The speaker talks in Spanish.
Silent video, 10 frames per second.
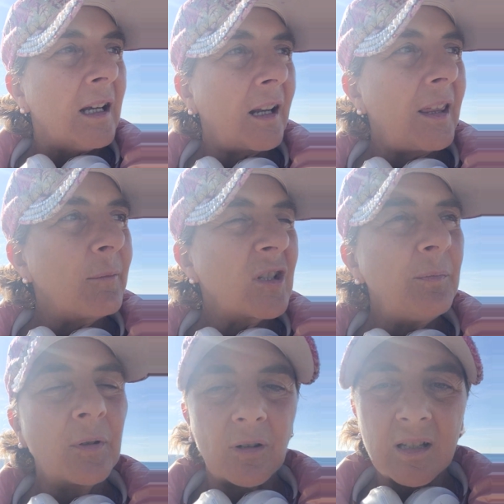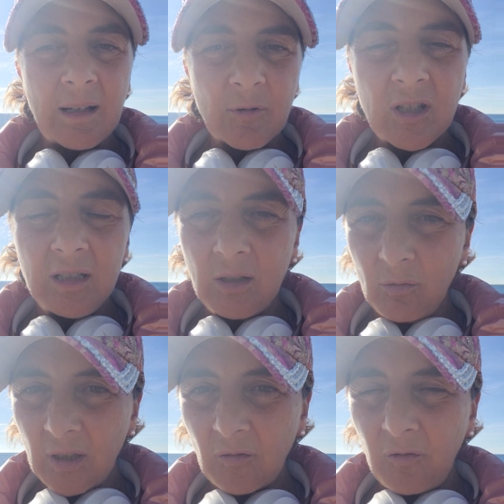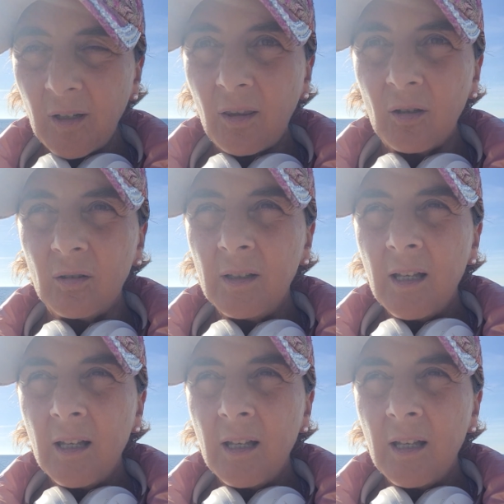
crecemos y progresamos sin ningún esfuerzo.